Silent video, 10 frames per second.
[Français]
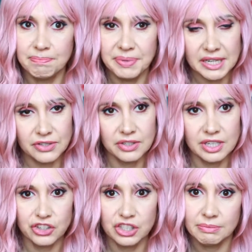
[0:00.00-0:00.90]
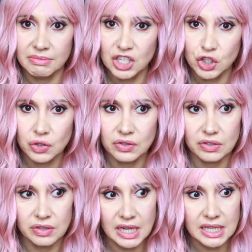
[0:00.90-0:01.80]
personnages, des méchantes
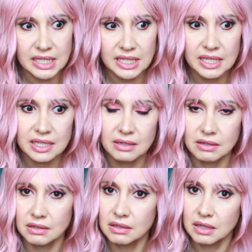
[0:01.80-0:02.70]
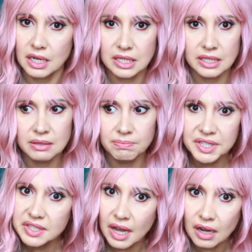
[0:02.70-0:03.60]
euh, assez, euh, assez
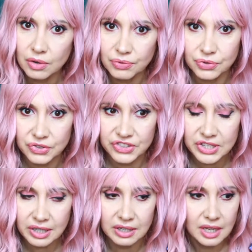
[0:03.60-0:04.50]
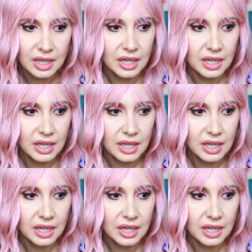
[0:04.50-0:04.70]
bizarres, quoi, faut le dire.